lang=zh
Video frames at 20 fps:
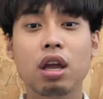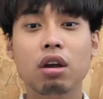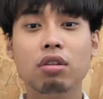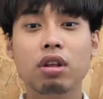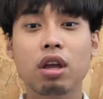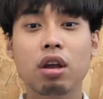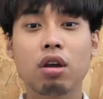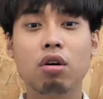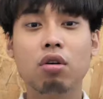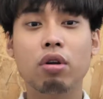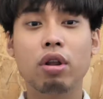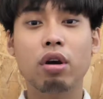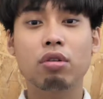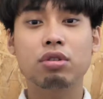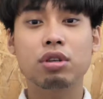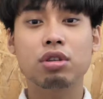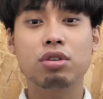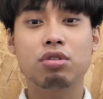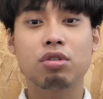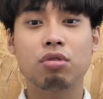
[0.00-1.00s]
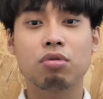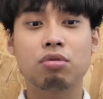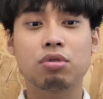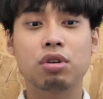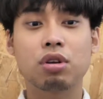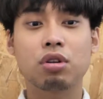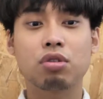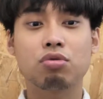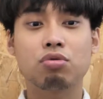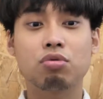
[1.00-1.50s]
要能够了解使用
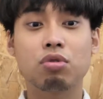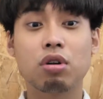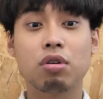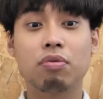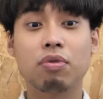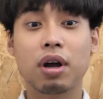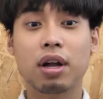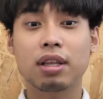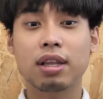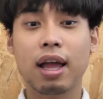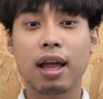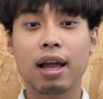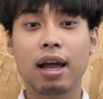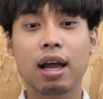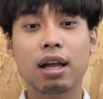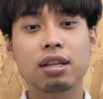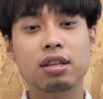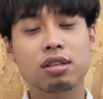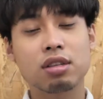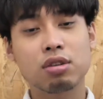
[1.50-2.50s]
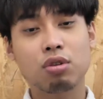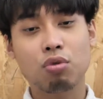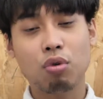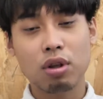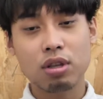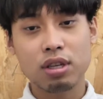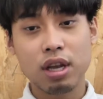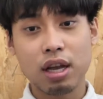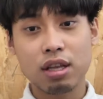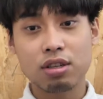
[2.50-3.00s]
者，除了访谈和
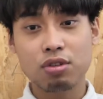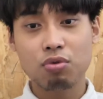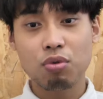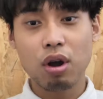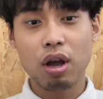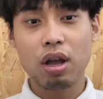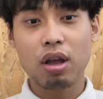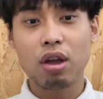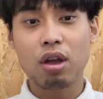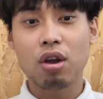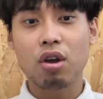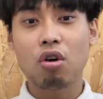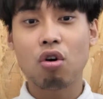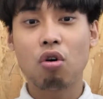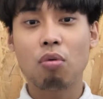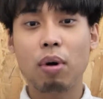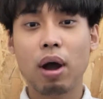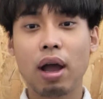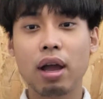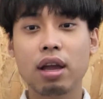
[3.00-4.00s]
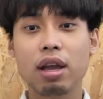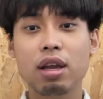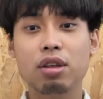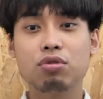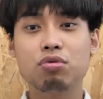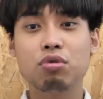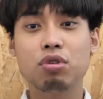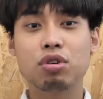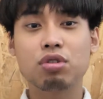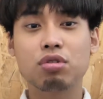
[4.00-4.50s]
观察之外，我们还可以
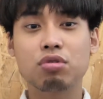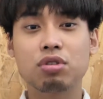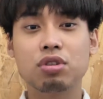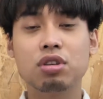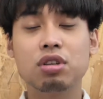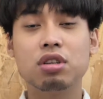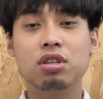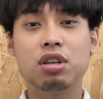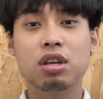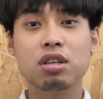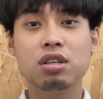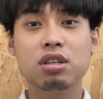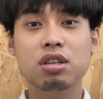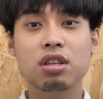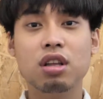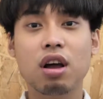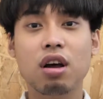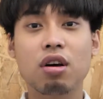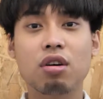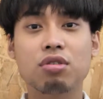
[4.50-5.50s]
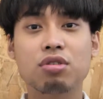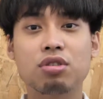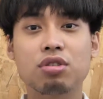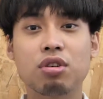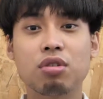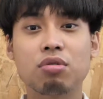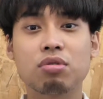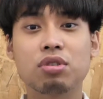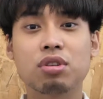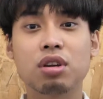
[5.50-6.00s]
做的就是沉浸到使
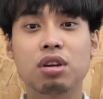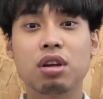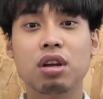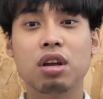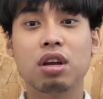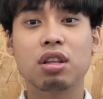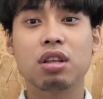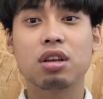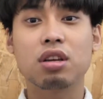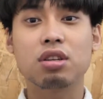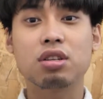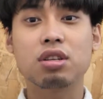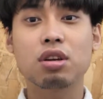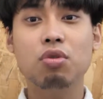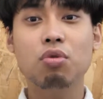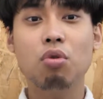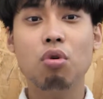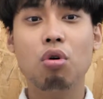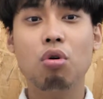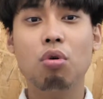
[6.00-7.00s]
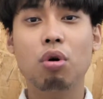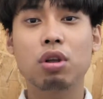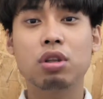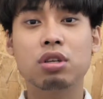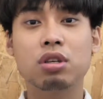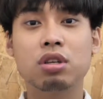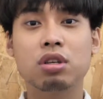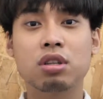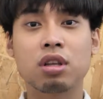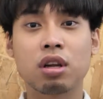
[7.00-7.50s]
用者的生活环
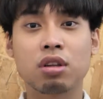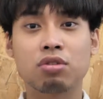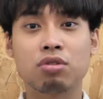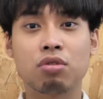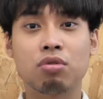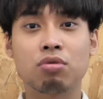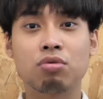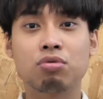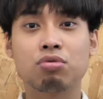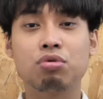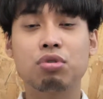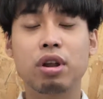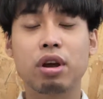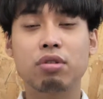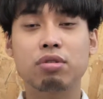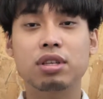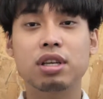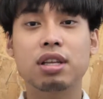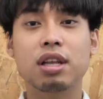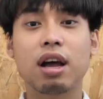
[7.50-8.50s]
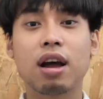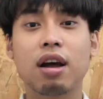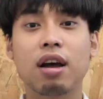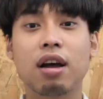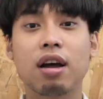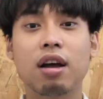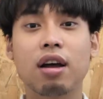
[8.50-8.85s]
境当中去了解他。